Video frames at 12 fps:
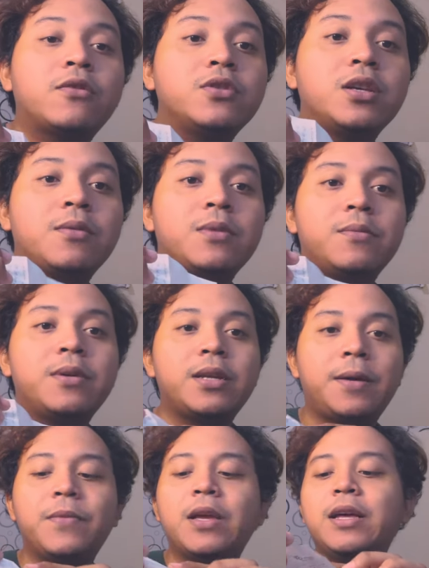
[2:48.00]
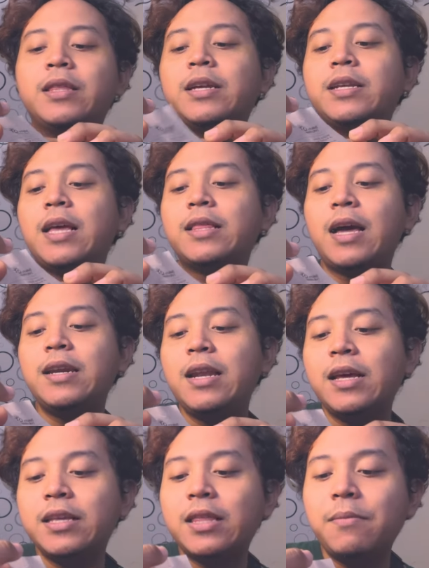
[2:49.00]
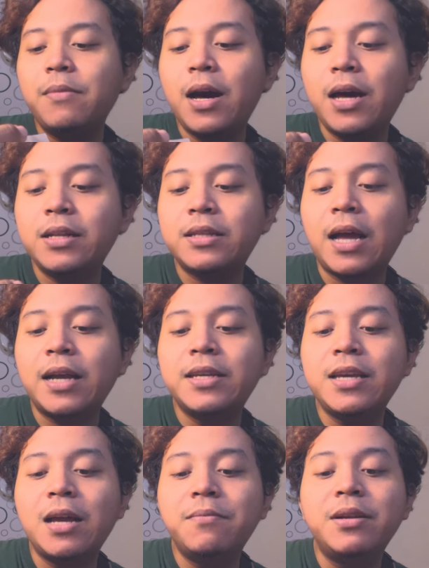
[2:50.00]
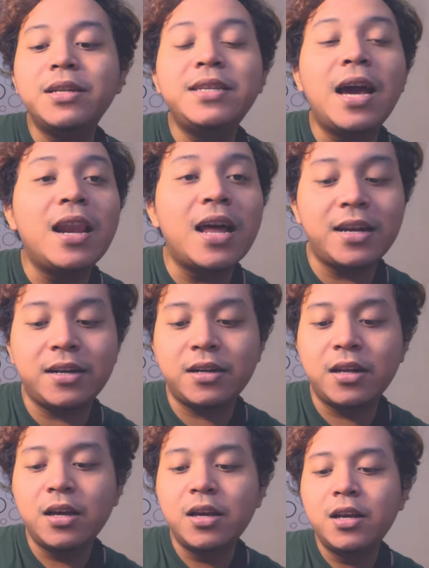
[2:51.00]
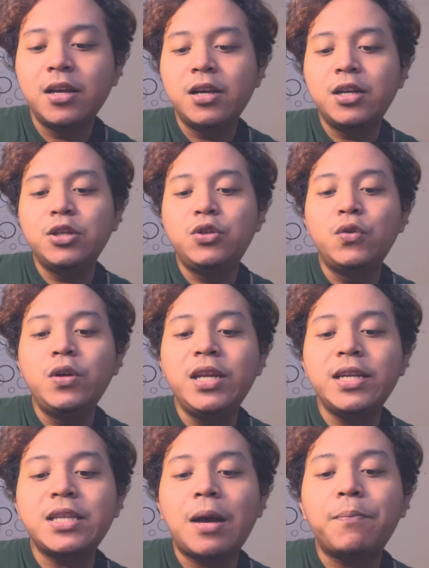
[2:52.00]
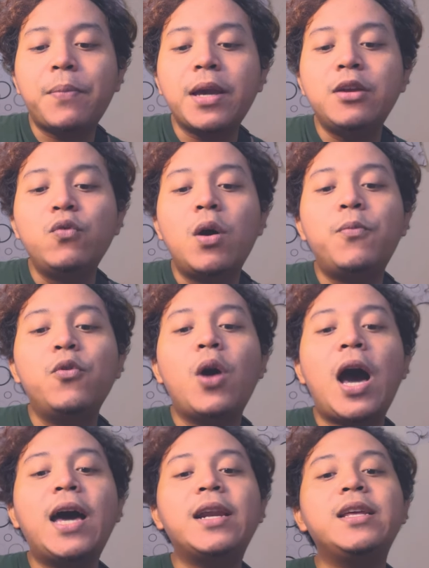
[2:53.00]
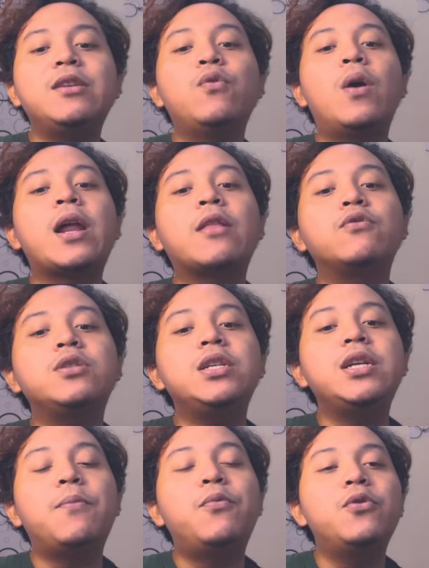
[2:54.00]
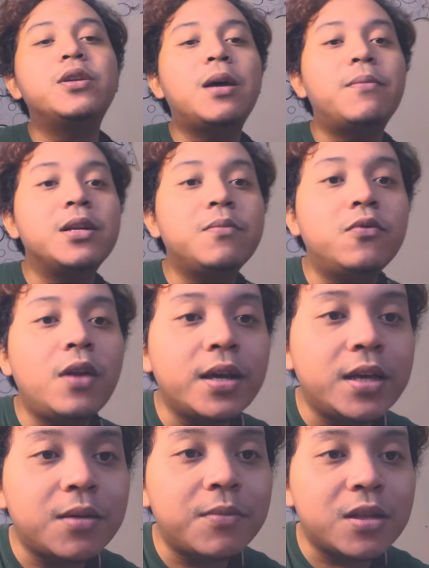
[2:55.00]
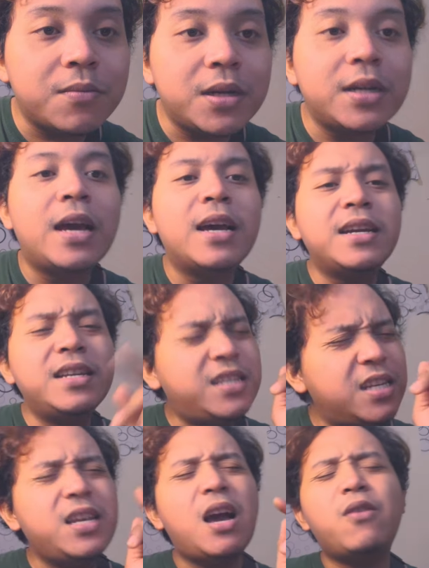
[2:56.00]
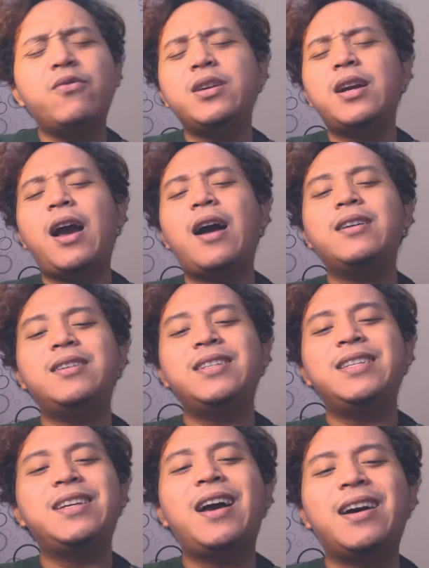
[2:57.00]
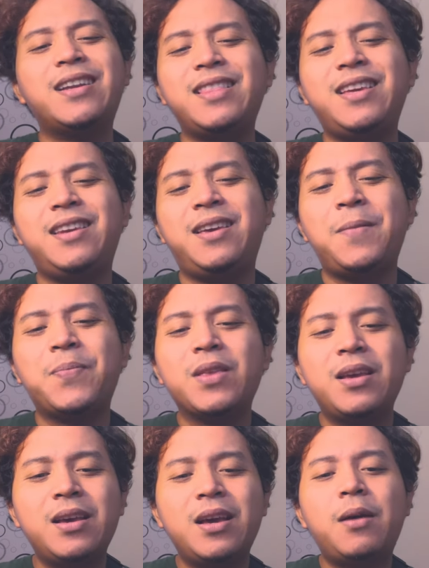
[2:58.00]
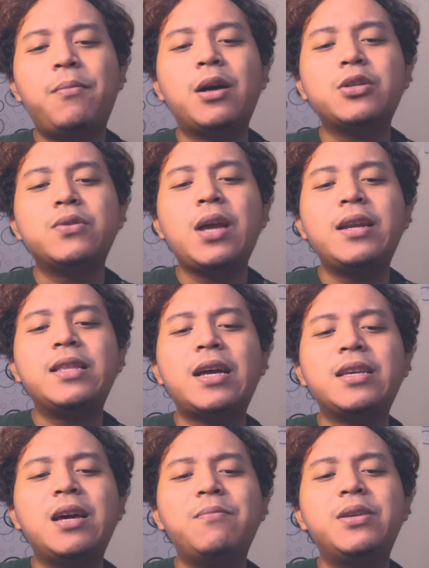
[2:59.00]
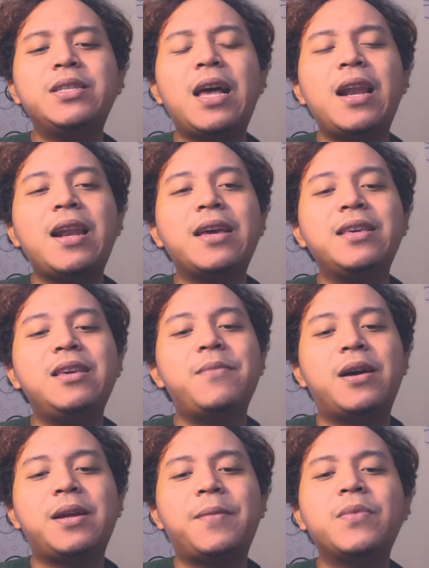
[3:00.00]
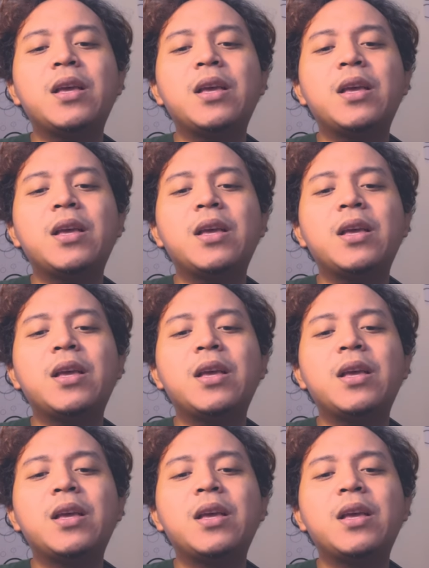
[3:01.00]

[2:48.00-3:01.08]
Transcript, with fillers: ya teman-teman ya ternyata ada lagi tambahan tagihan berjalan Juli sampai 20 hari 236 ribu lagi teman-teman di sini aku yang nggak ngeh nih gak ngerti nih maksudnya ada tagihan berjalan lagi gimana